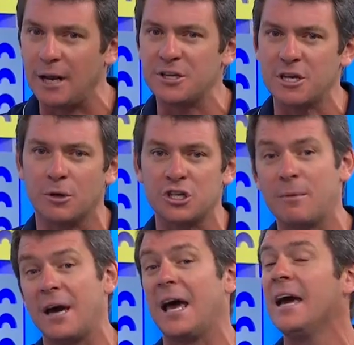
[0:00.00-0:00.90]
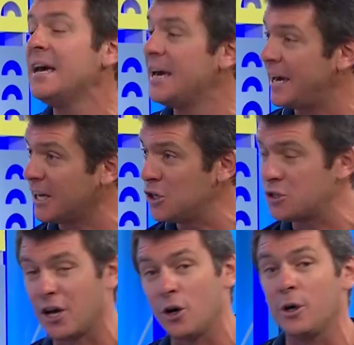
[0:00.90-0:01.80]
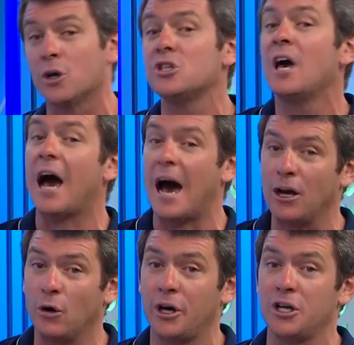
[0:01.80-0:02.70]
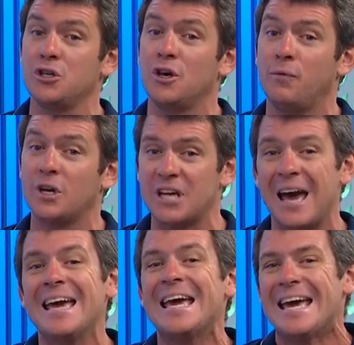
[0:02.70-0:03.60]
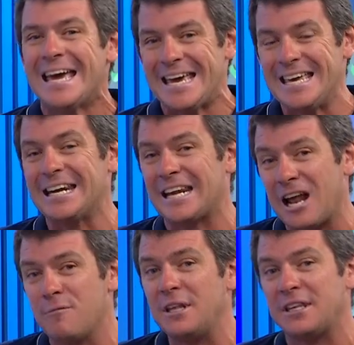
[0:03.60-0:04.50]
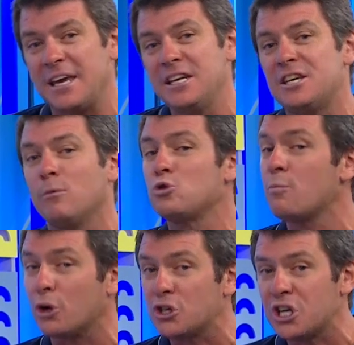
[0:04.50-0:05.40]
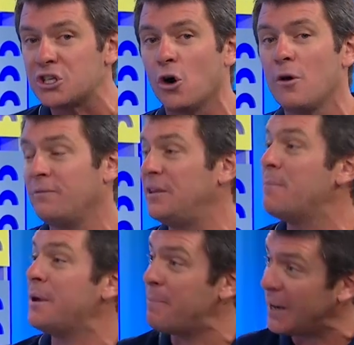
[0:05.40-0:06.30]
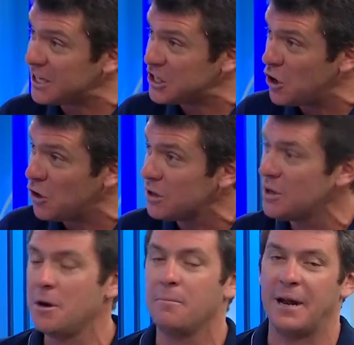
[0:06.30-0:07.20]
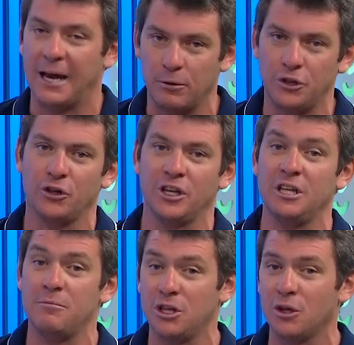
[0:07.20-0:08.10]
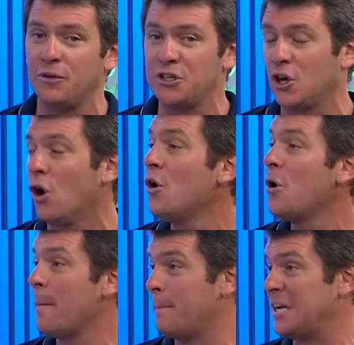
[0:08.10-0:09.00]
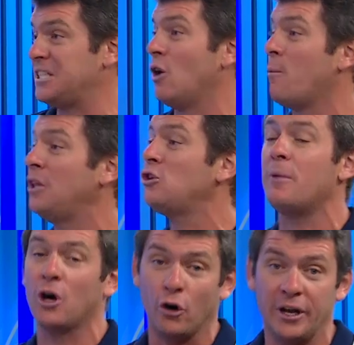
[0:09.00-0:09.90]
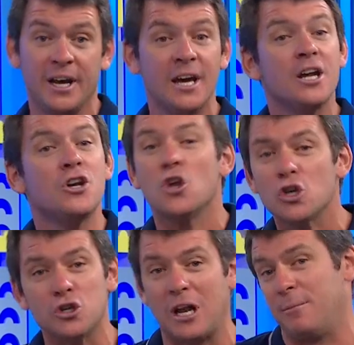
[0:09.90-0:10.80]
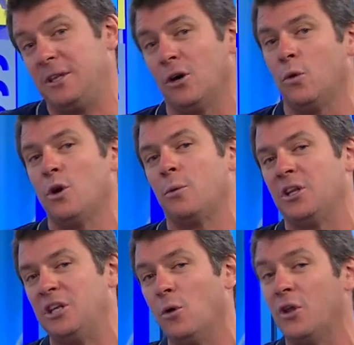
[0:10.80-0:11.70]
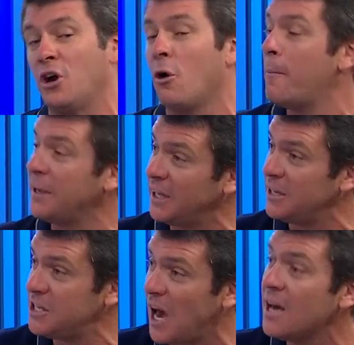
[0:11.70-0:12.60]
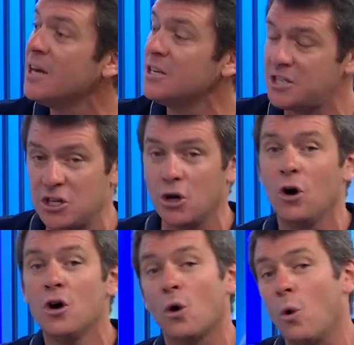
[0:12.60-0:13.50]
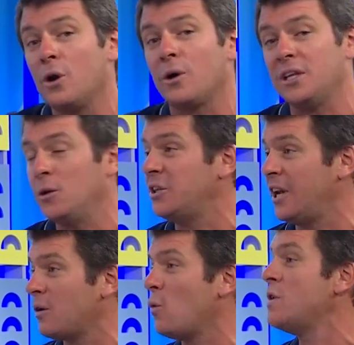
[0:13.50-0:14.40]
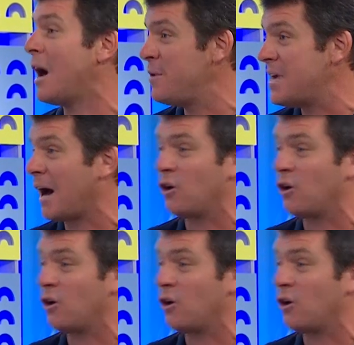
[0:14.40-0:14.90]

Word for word: tres veces por semana, ejercicios aeróbicos, algo de ejercicio de fuerza, y realmente ahí iniciamos un proceso de preparación para que nuestro rendimiento físico vaya en aumento y mejore. No solamente con un objetivo de competencia, sino con un objetivo de tener una vida